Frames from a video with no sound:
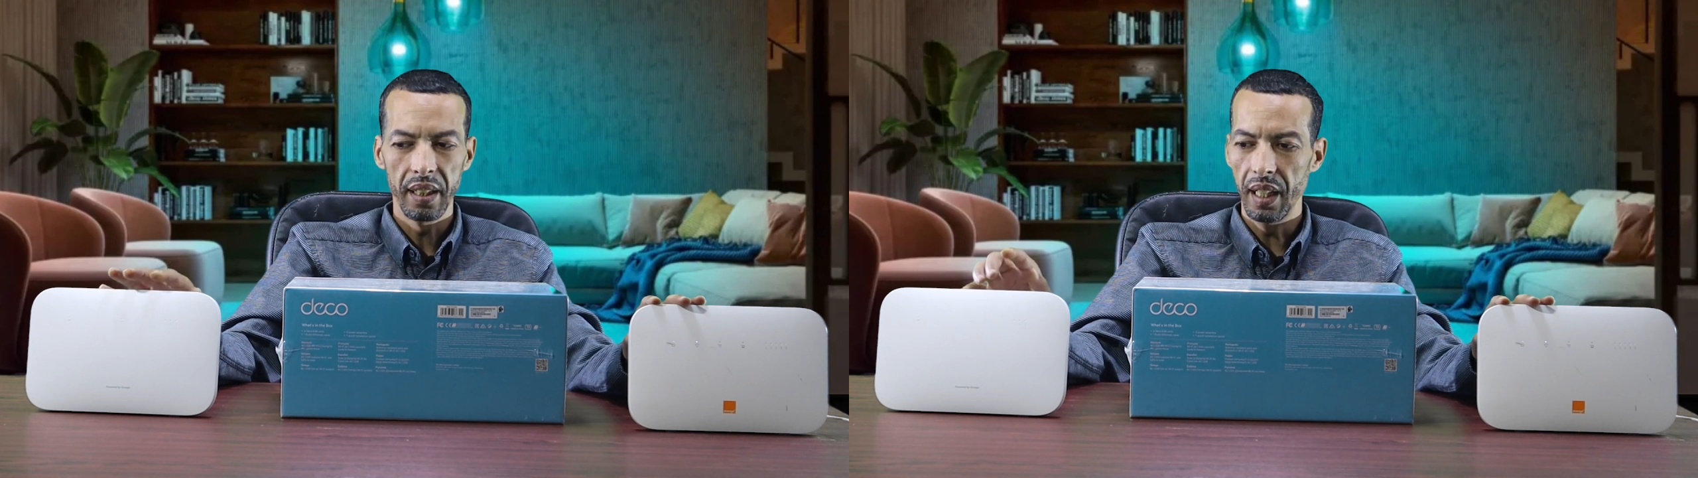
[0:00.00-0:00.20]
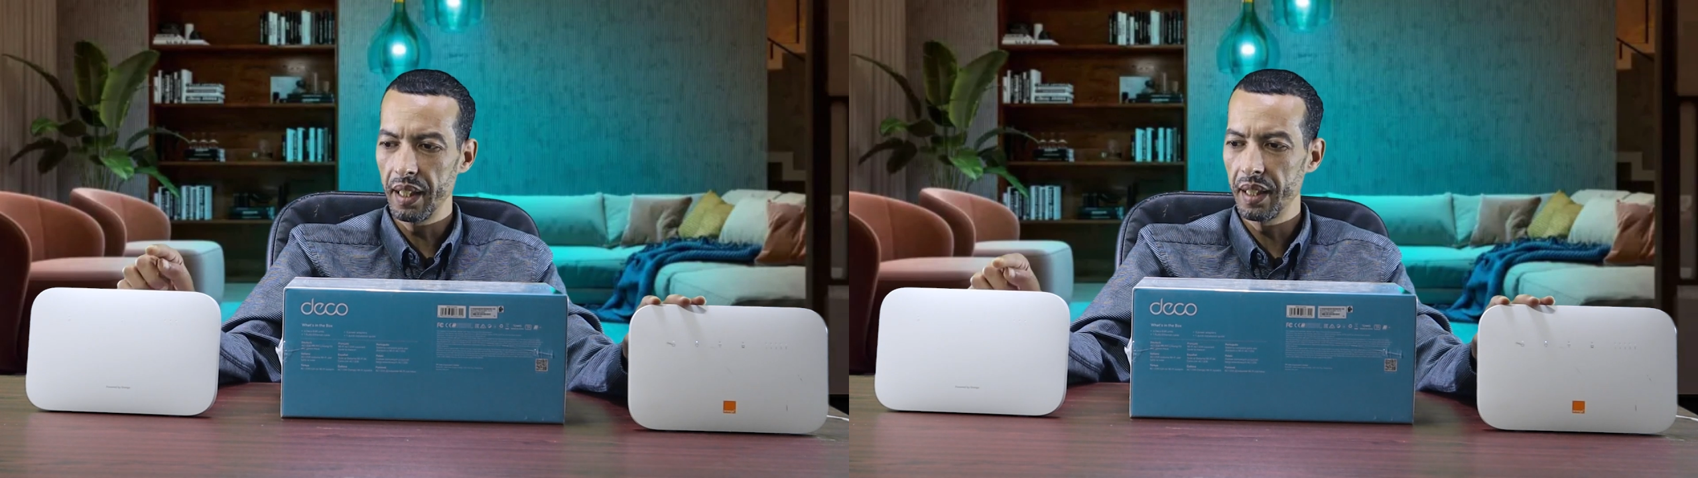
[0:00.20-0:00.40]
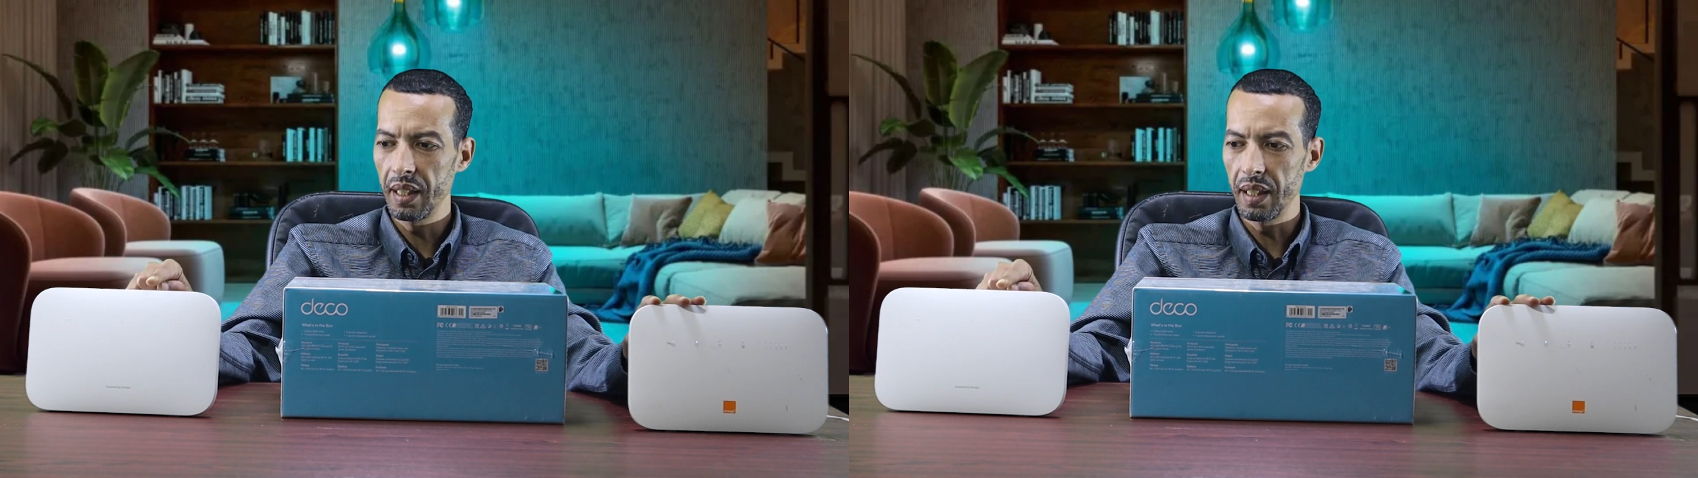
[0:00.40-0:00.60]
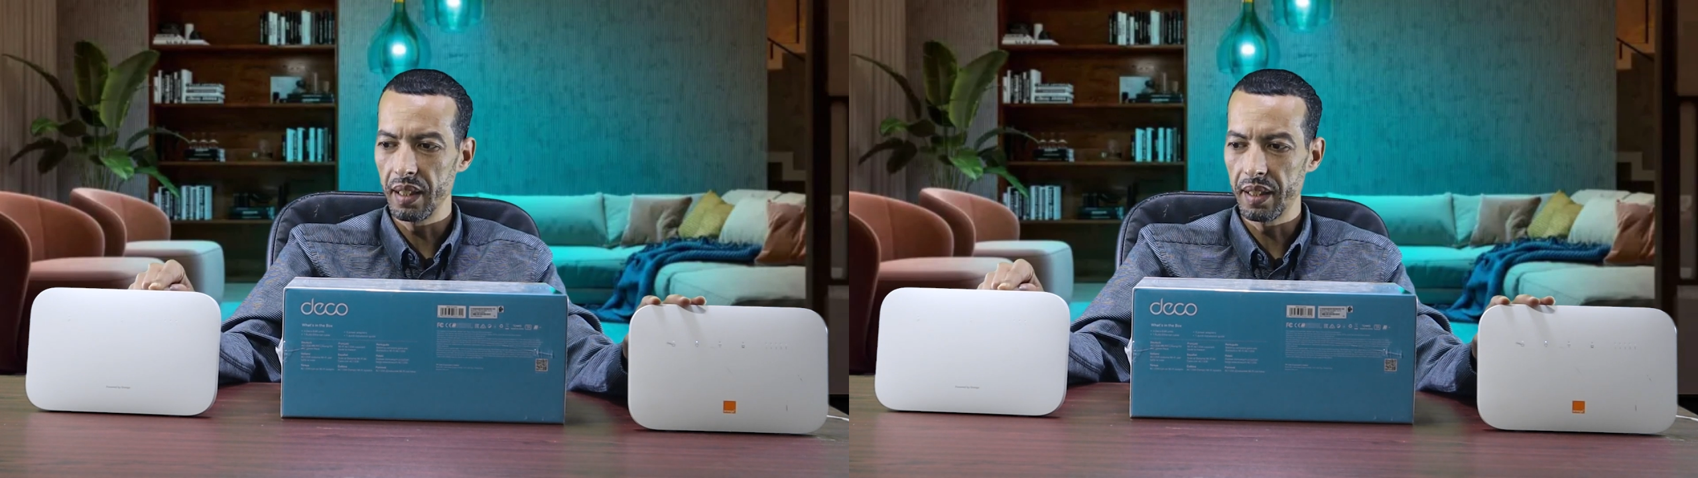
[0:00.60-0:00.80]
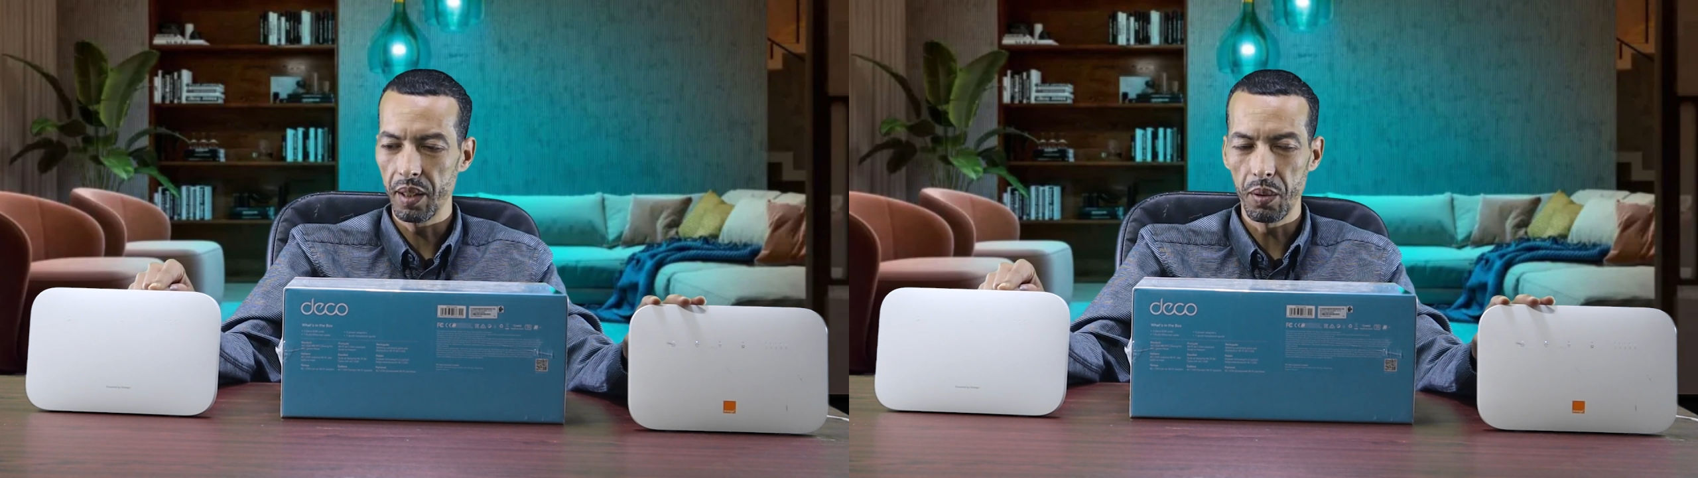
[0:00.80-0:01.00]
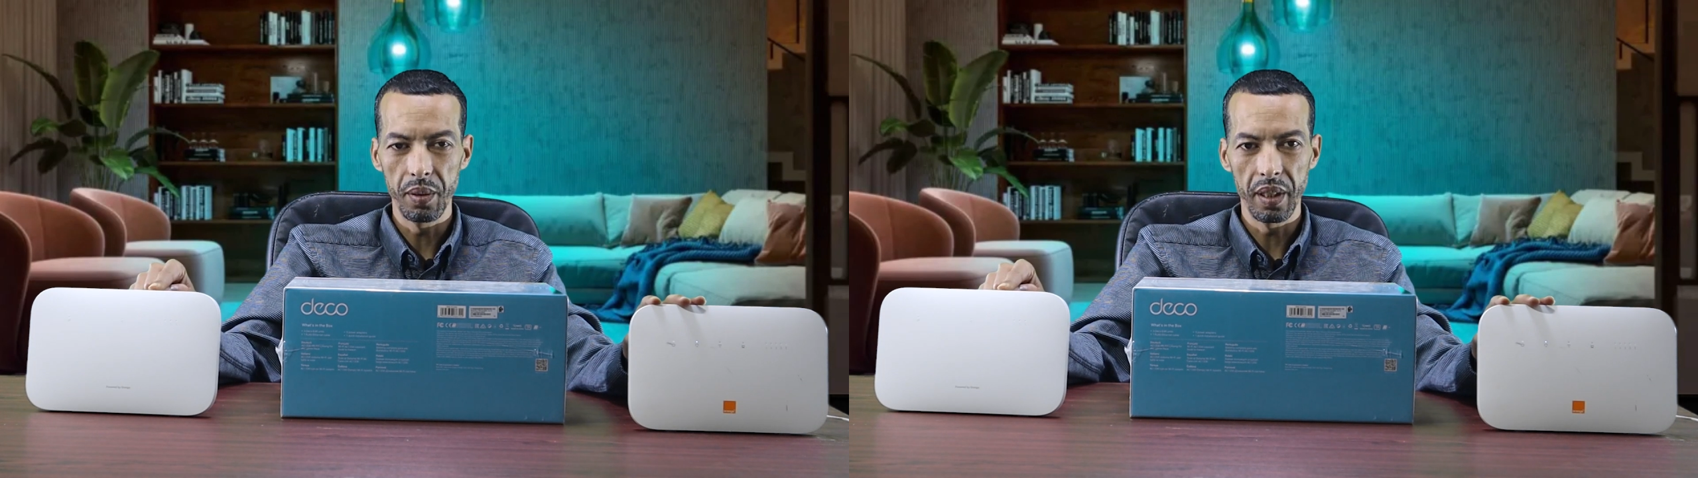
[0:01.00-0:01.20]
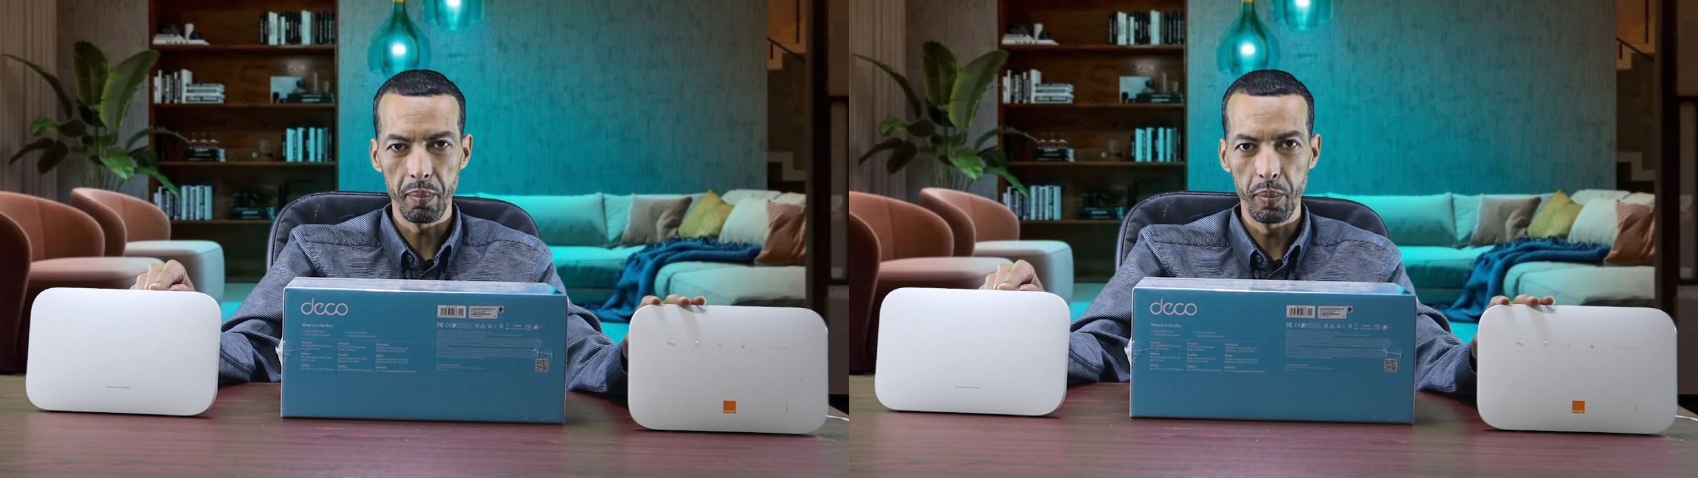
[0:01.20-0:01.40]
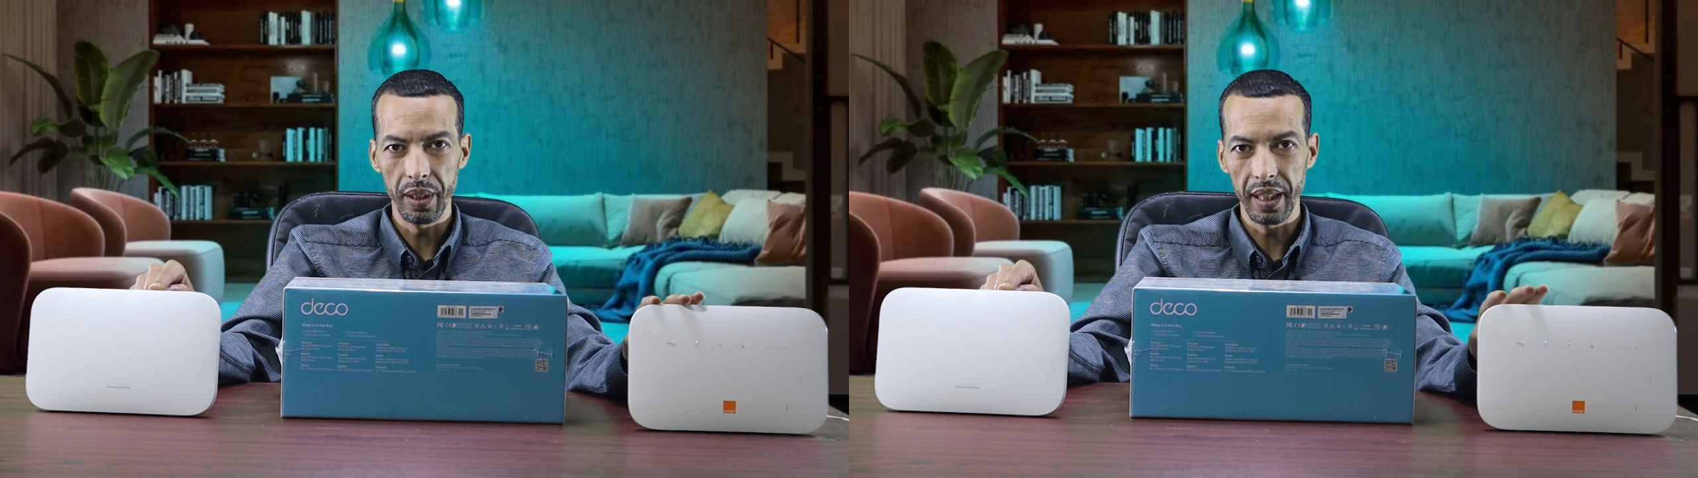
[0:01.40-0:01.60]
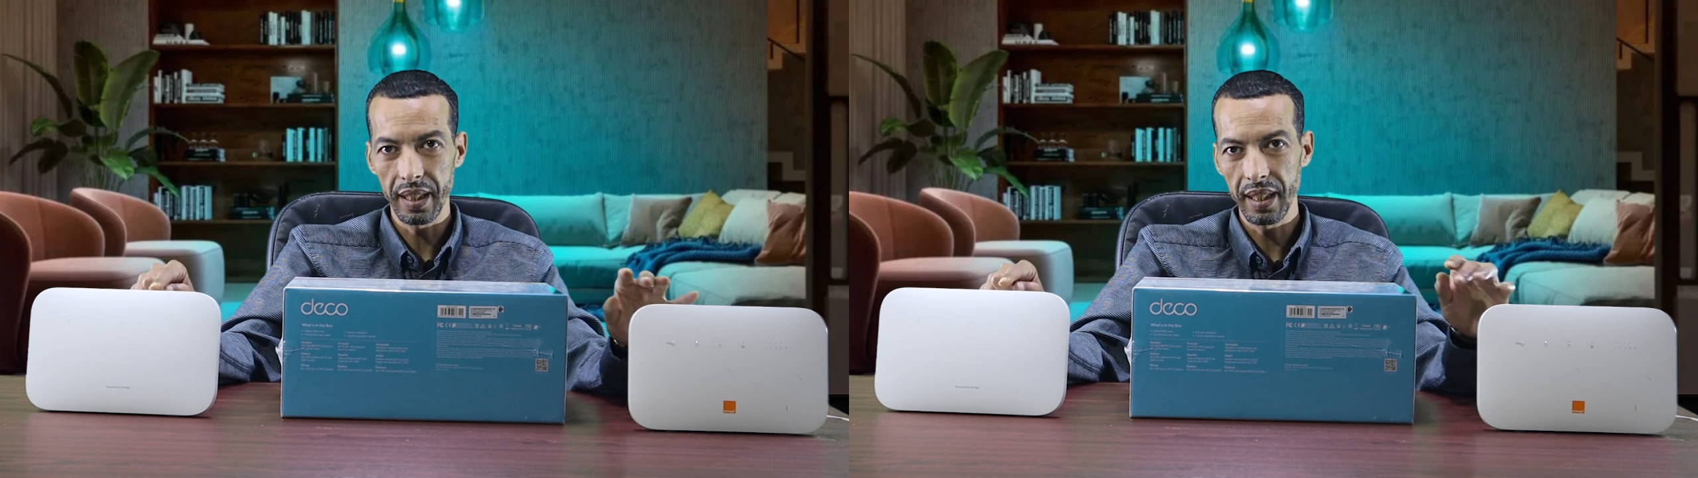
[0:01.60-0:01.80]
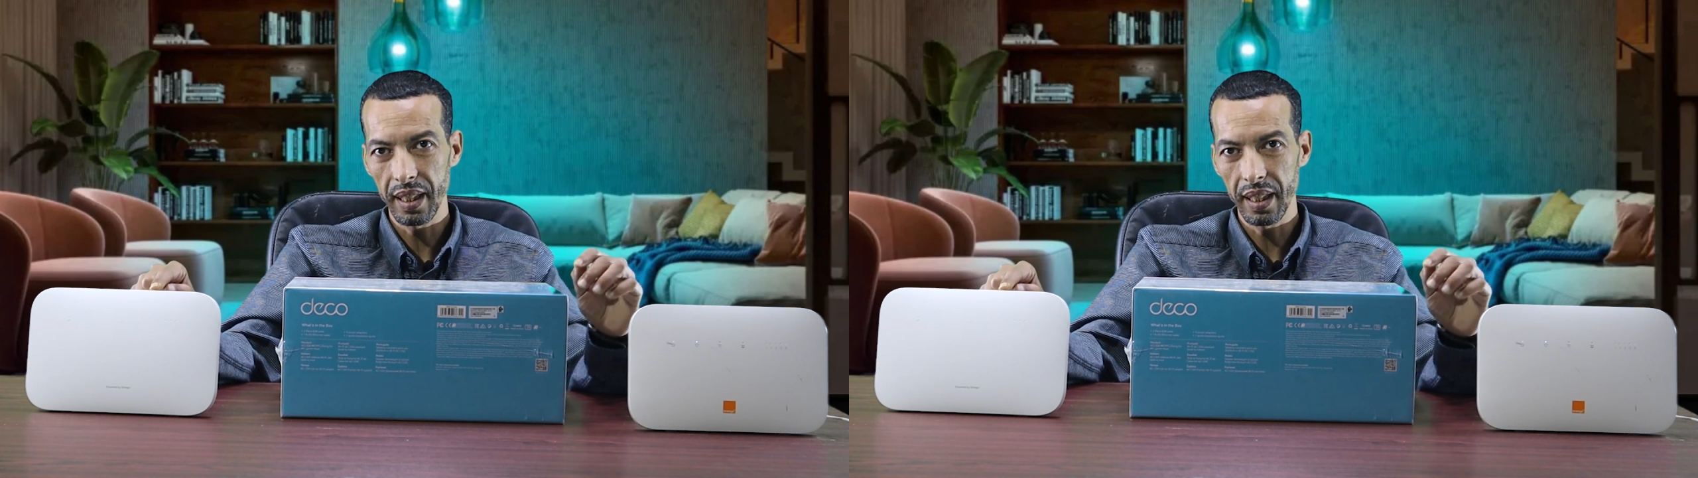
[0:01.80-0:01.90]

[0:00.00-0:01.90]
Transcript: هذا تيكون البوان داكسي